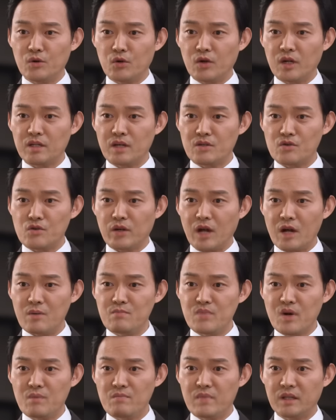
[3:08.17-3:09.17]
이혼하자는 소리
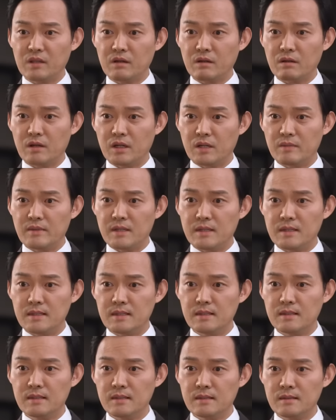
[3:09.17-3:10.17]
한 번만 더 꺼라.
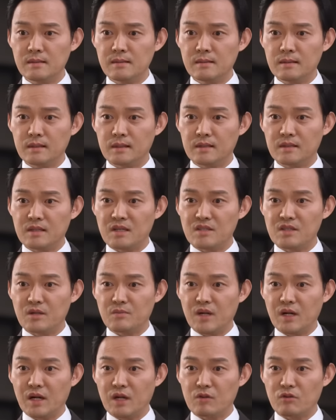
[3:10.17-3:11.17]
그땐
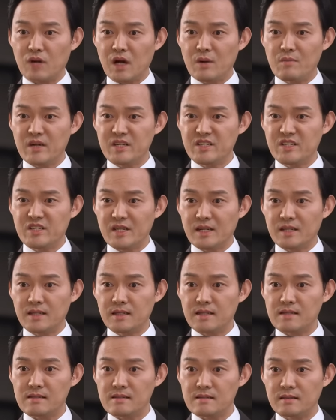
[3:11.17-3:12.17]
정말 나도 가만히지 있
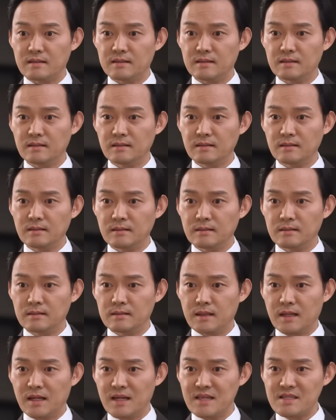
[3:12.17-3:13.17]
않겠어.
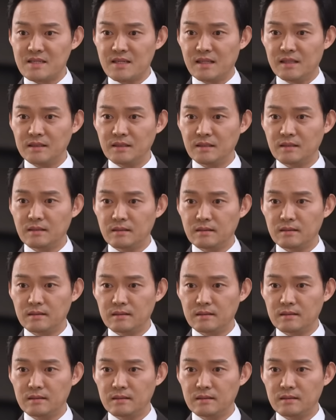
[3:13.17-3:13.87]
알았어?